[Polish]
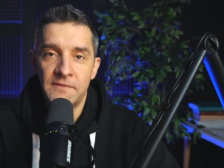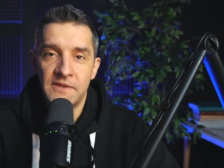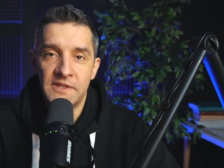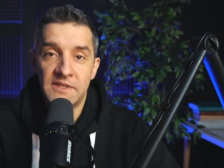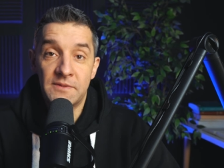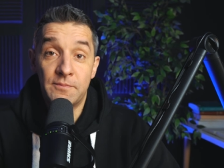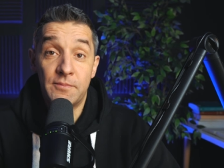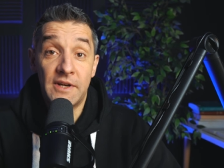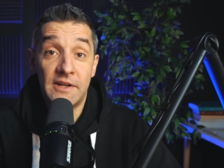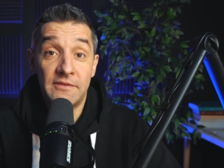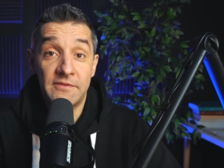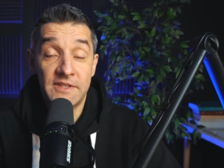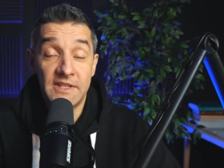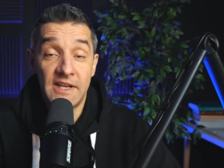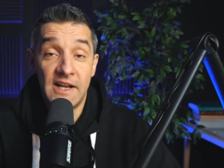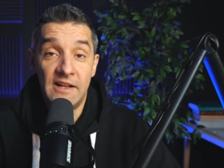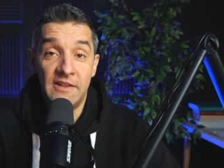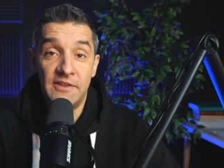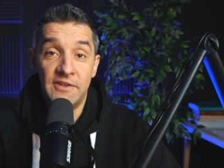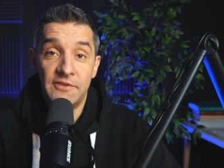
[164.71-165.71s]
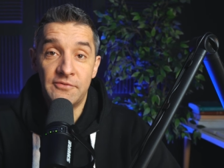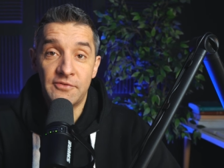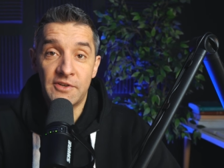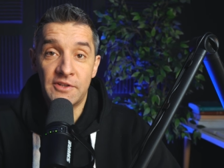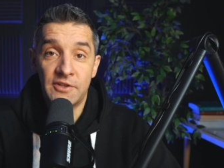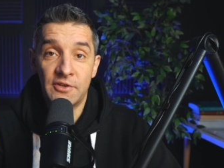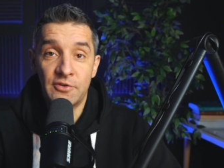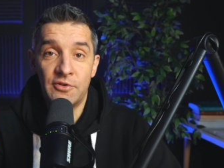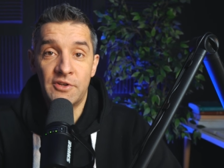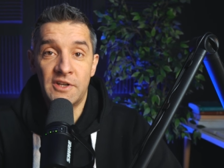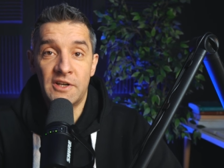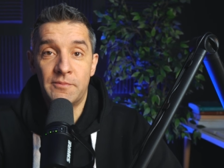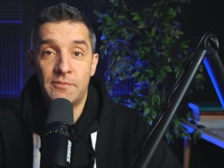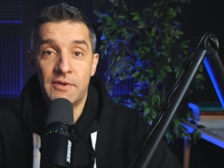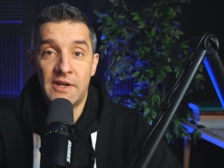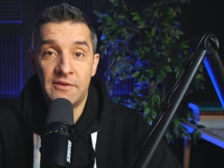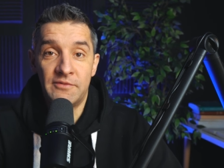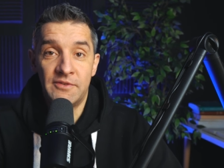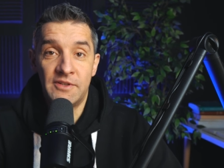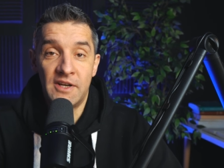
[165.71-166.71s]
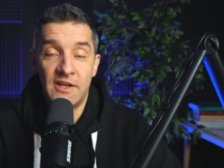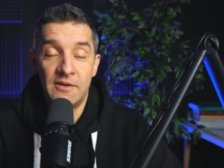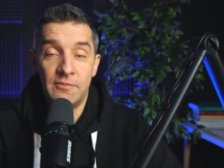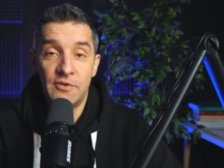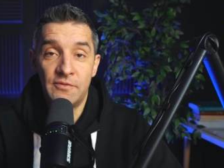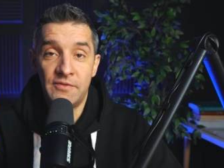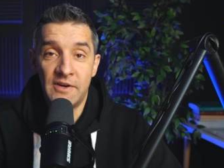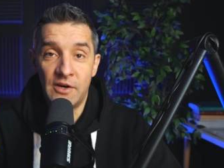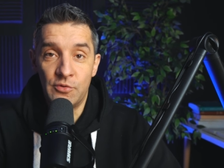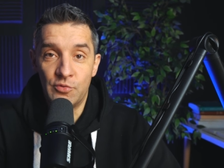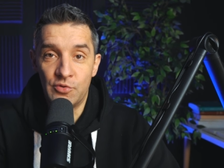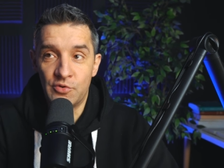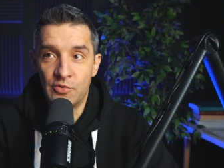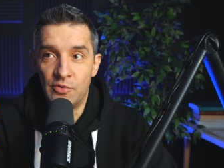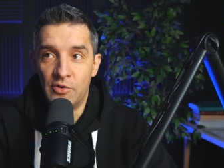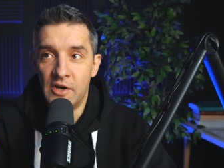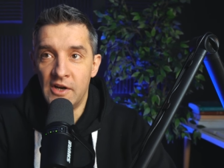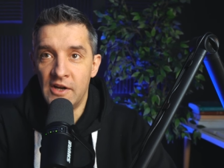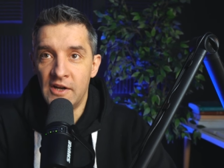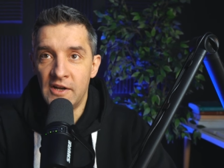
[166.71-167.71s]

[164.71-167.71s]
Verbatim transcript: sprawdzalne w kategoriach prawdy albo fałszu.